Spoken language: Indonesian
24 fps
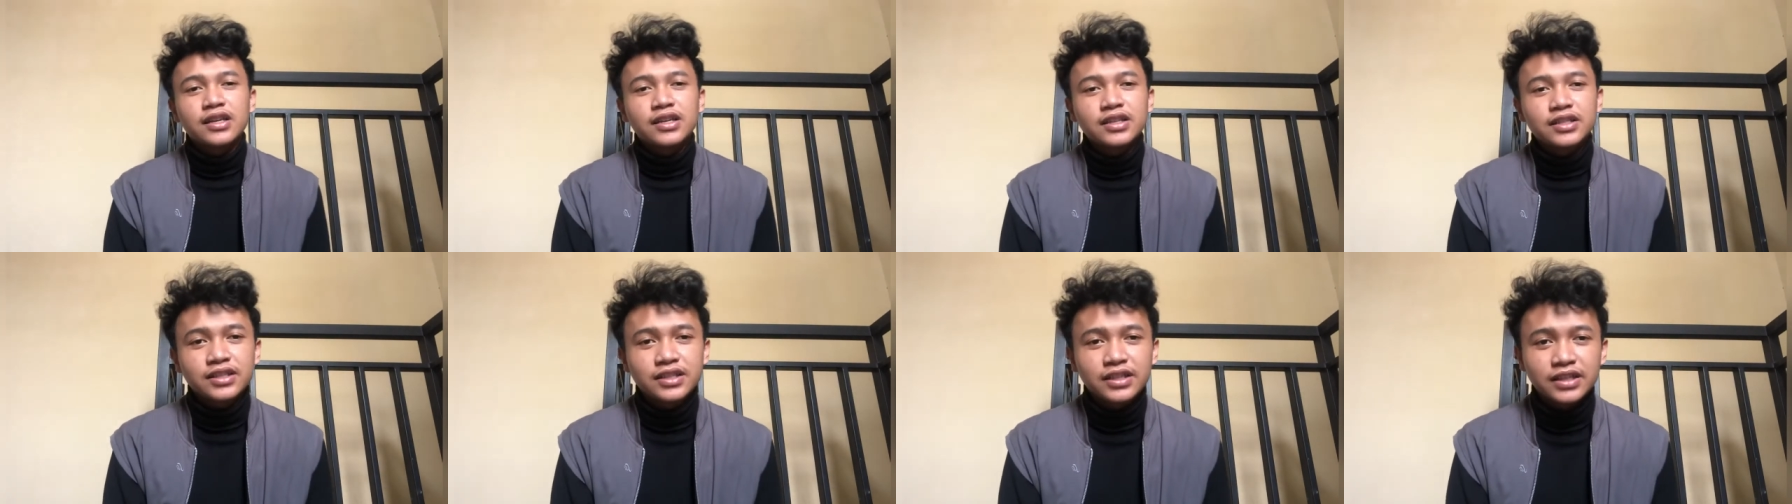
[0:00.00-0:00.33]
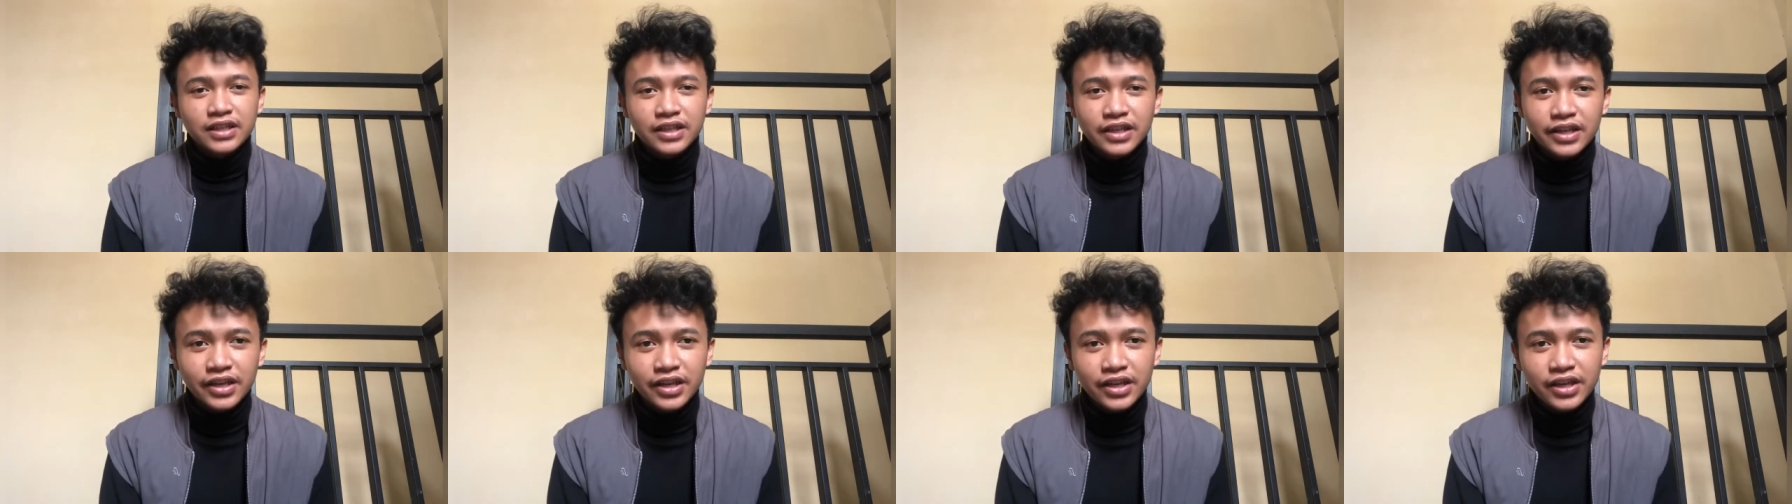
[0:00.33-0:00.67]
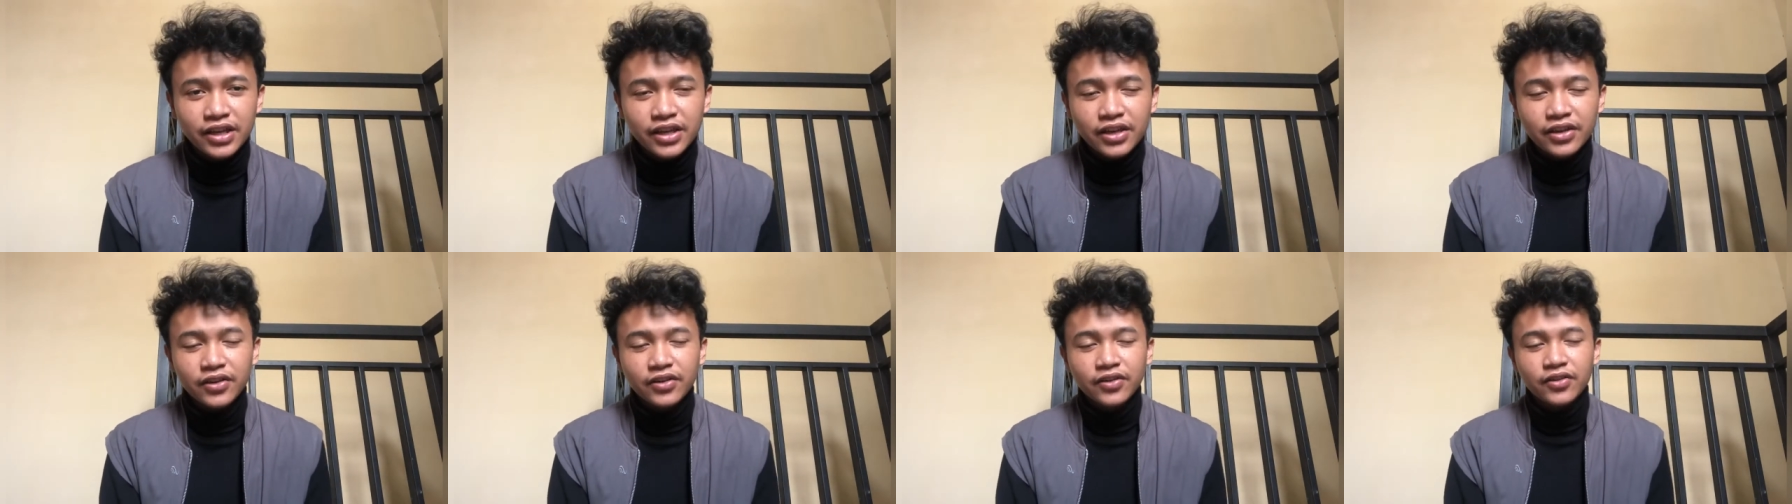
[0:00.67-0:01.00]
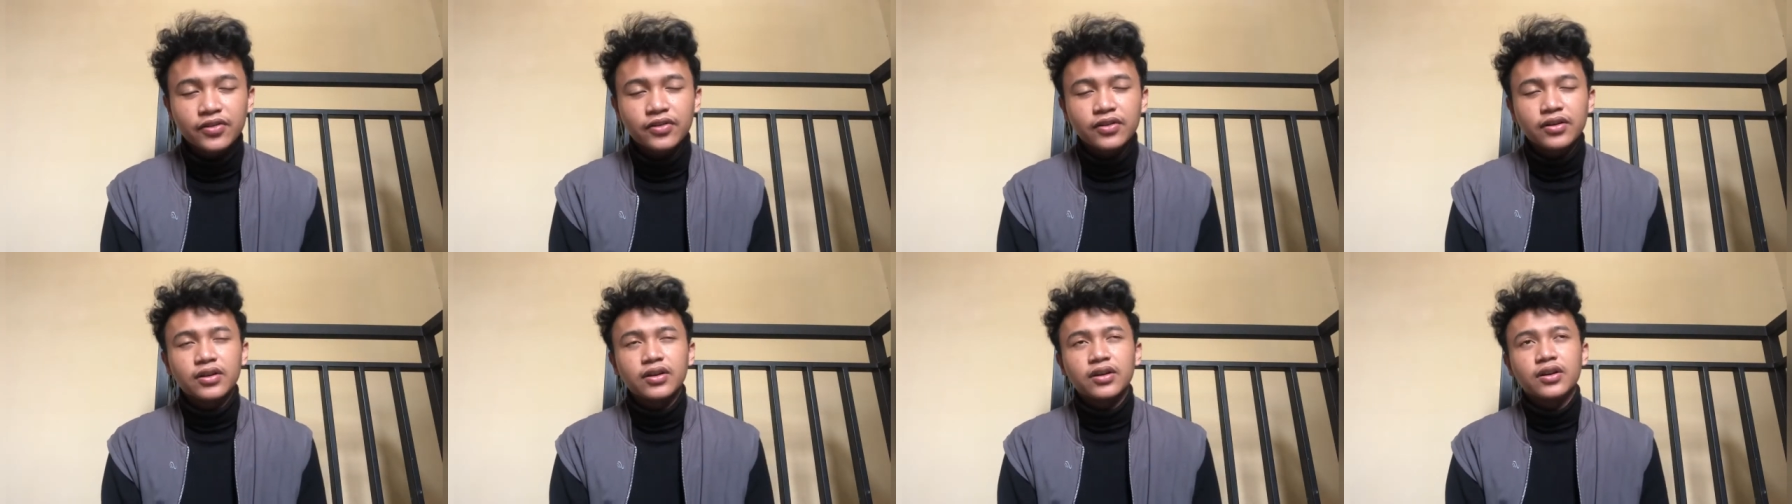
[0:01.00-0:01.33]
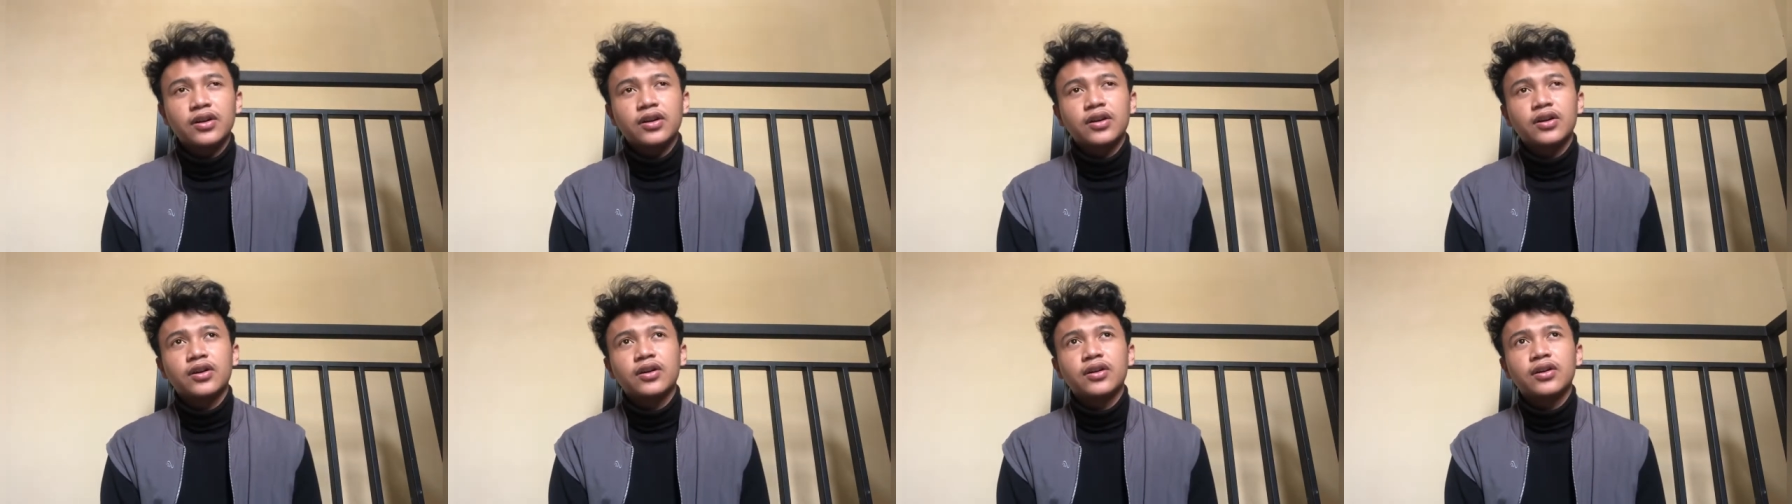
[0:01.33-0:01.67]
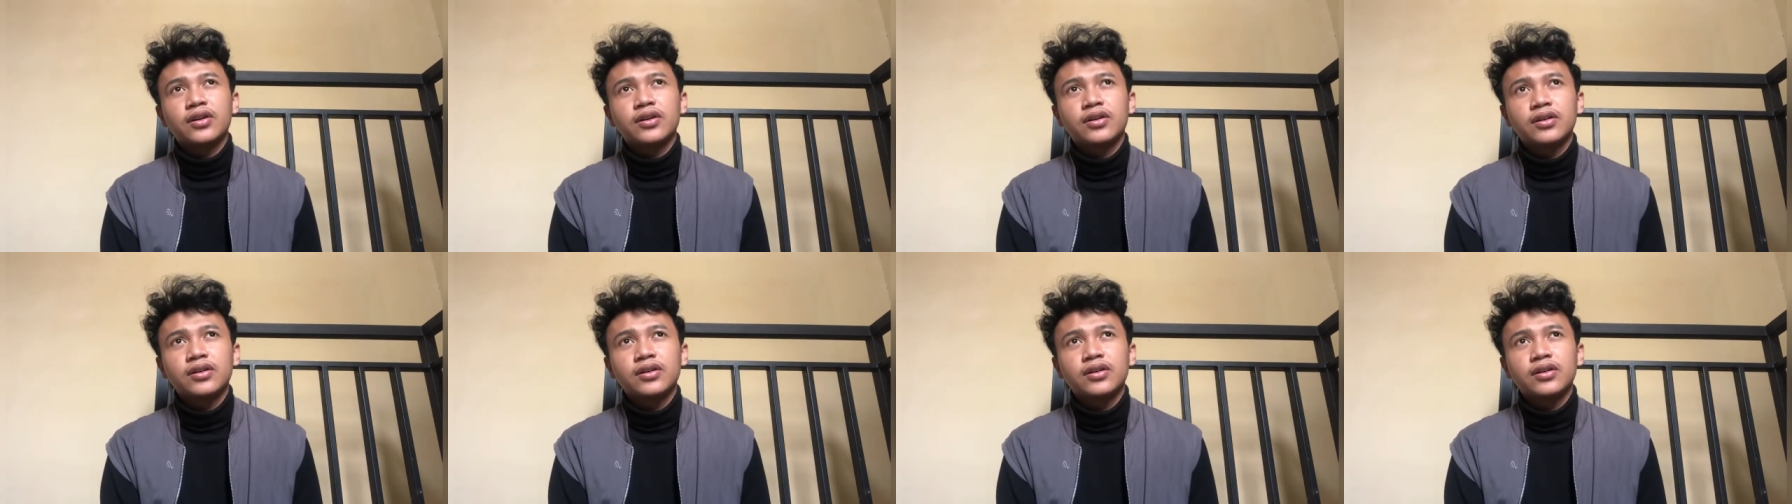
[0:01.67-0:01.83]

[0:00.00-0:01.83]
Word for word: sidik uh,